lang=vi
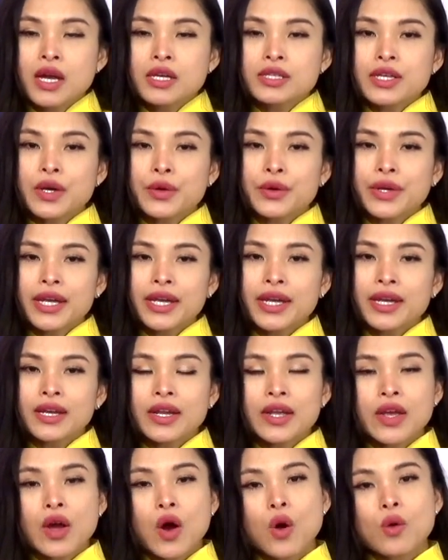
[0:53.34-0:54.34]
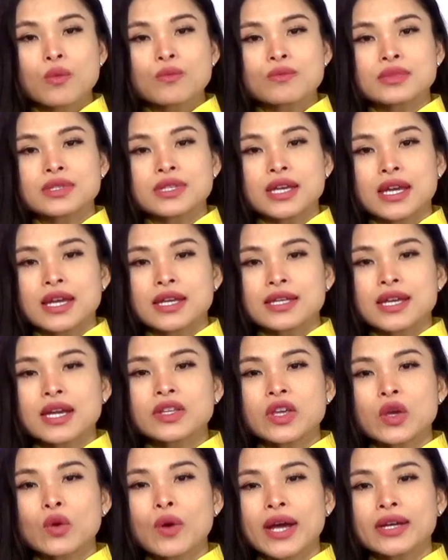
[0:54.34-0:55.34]
sau khi ly hôn, chị dắt
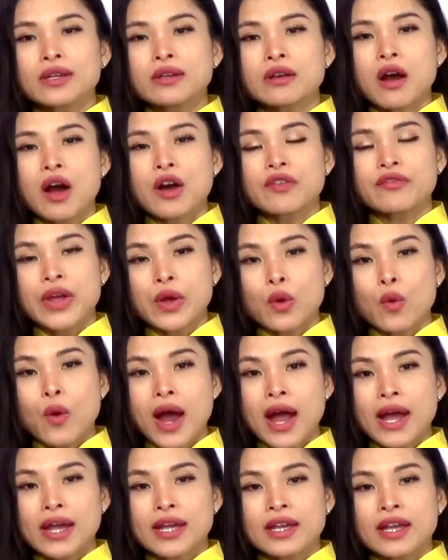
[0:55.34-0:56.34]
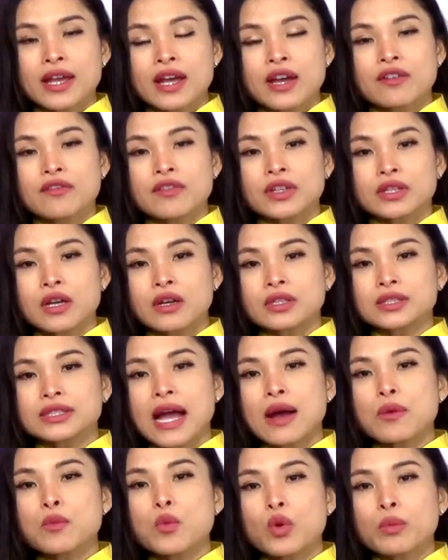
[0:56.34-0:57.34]
chiếu hai đứa con về ngoại và tần
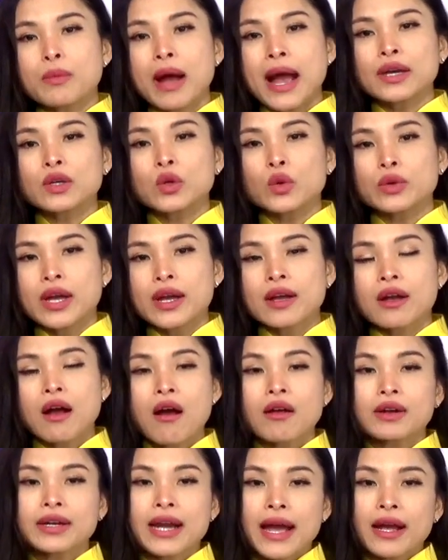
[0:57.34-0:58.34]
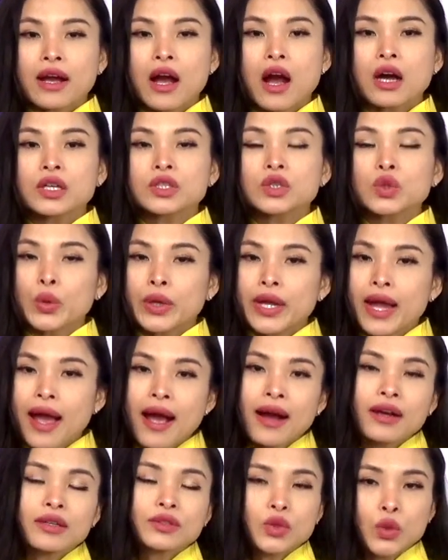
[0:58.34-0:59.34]
tảo buôn bán nuôi các con đang ở tuổi
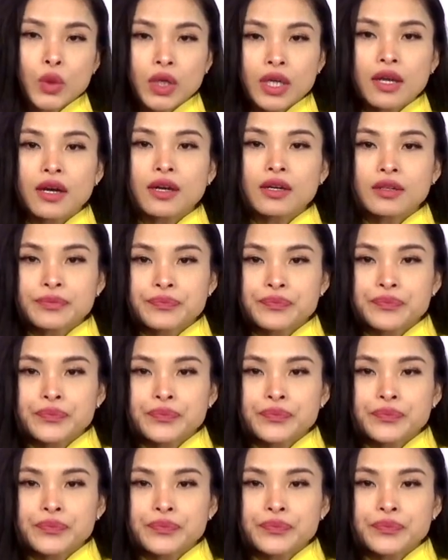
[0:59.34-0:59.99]
ăn tuổi lớn.